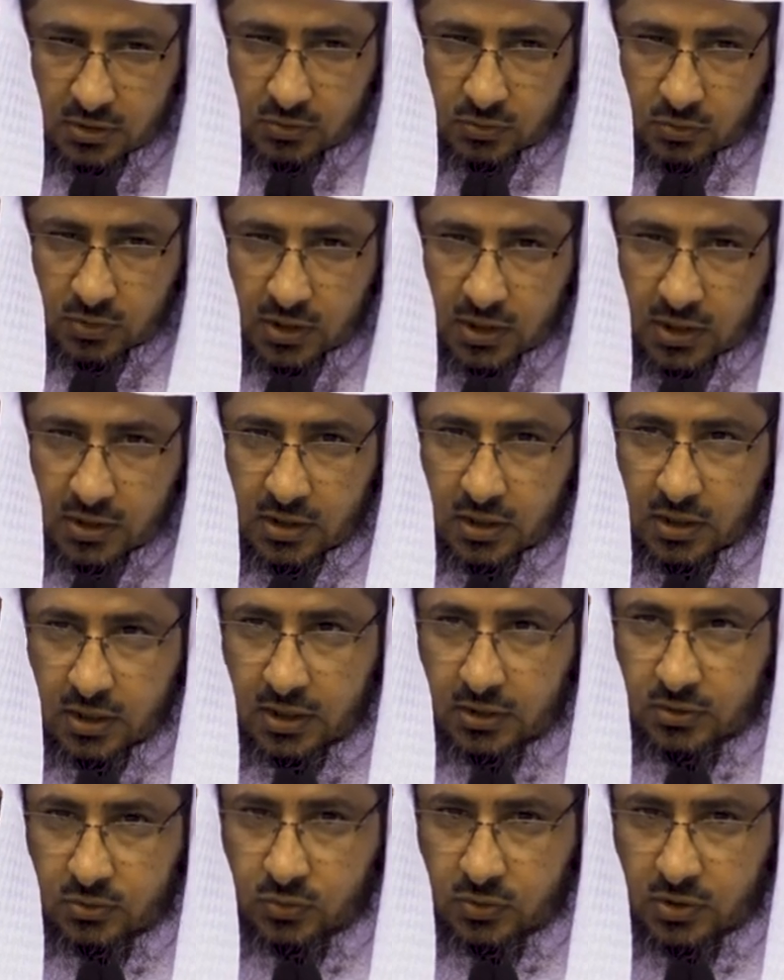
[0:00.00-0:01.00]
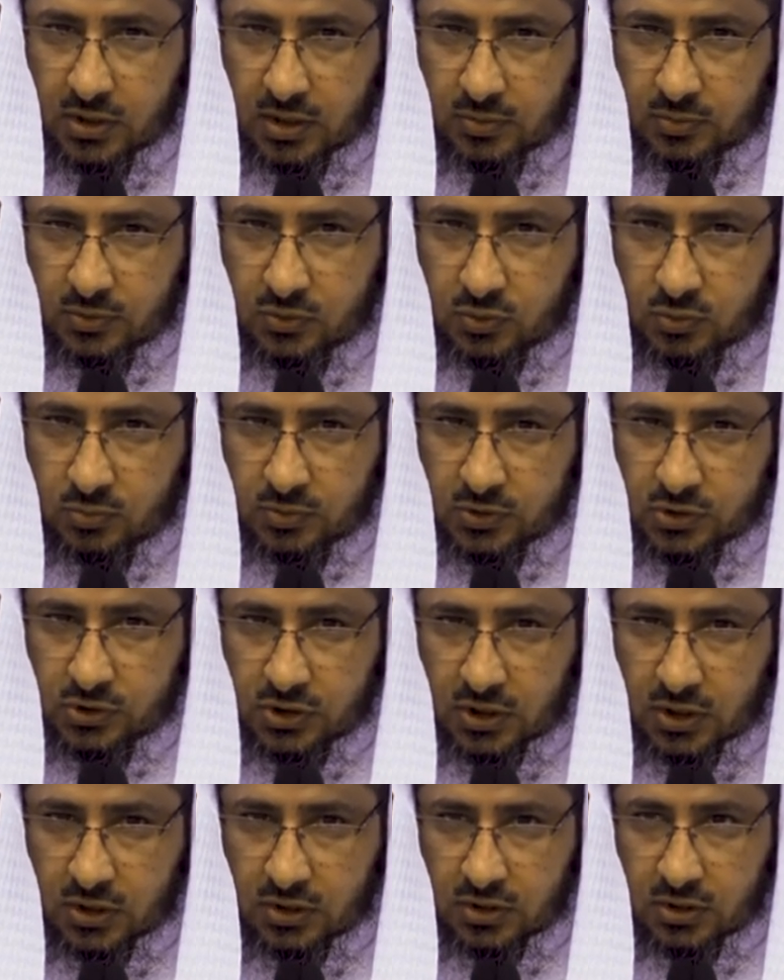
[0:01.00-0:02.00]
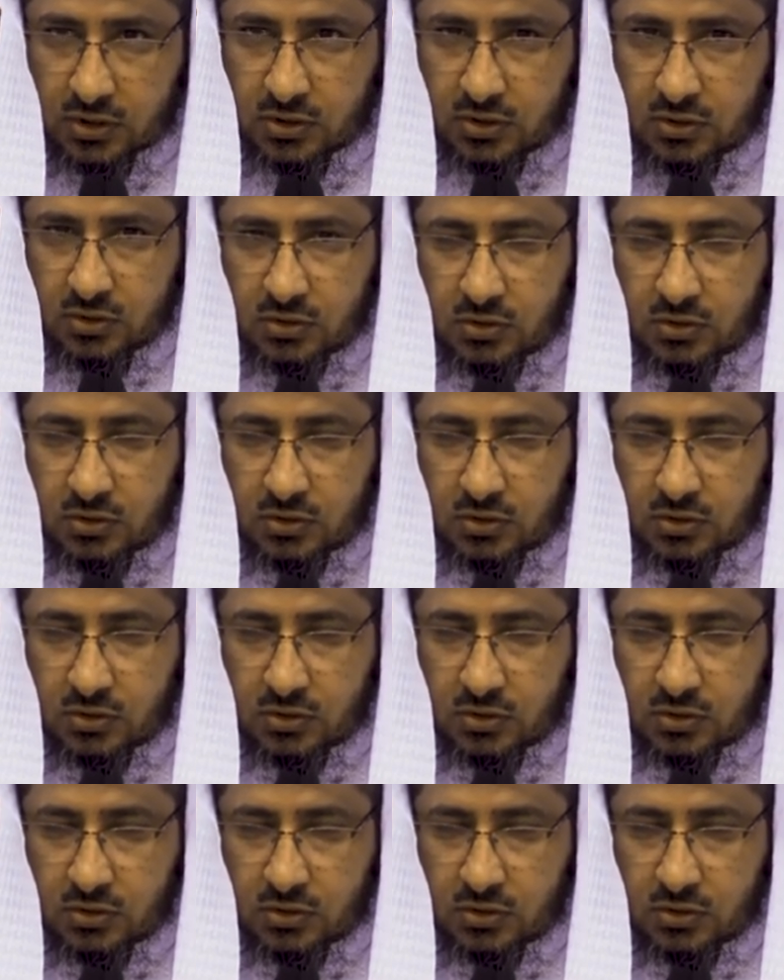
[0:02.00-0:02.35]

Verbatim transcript: وهذا الحد ثابت بالشرع